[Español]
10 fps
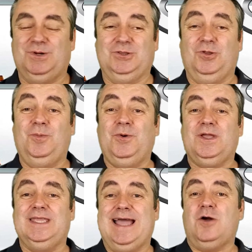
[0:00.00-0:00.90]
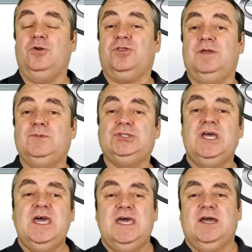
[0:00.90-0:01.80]
sobre todo porque ya
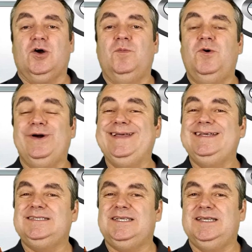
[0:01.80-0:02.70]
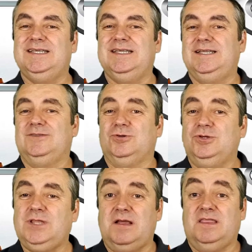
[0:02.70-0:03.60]
conocemos cómo es eh, eh,
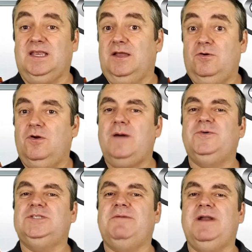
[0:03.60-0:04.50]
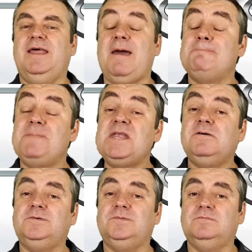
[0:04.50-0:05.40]
Toyota, es decir, que no lo apostaba nada,
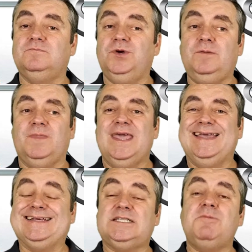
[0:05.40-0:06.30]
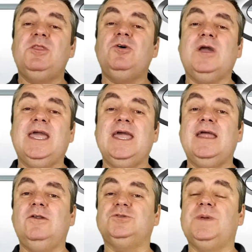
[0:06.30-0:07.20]
pero bueno, está viendo
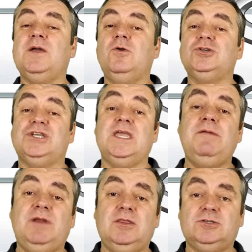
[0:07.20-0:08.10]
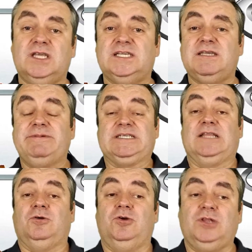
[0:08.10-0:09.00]
que los vehículos híbridos, que ya sabéis
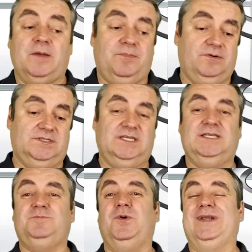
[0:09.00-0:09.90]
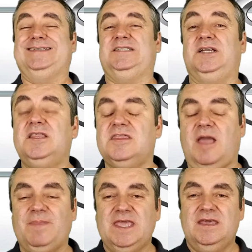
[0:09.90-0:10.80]
que Toyota pues es por
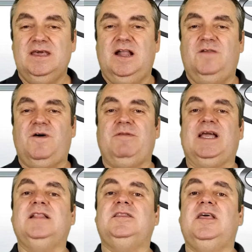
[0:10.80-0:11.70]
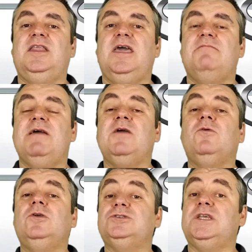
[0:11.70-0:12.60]
excelencia el fabricante de
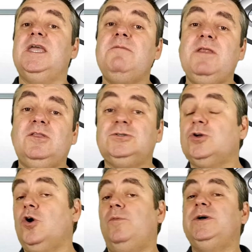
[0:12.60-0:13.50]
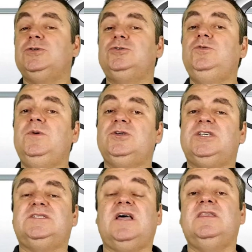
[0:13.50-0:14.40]
vehículos híbridos, cómo esos
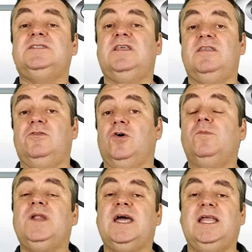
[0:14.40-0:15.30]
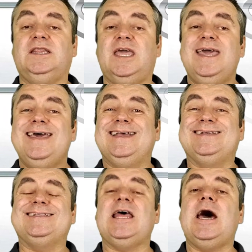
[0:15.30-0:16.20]
números están descendiendo, cómo la gente
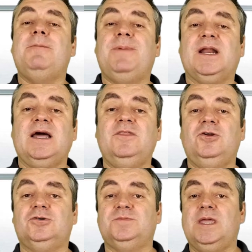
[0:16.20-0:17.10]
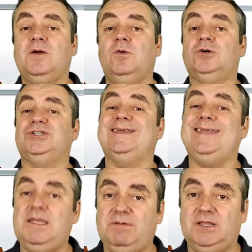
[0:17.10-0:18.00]
está aparcando los
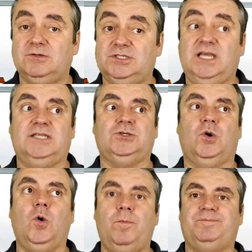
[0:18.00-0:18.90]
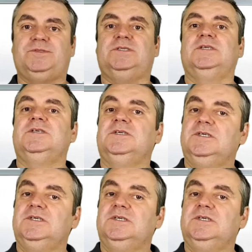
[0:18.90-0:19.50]
vehículos híbridos. Ya he dicho, ups,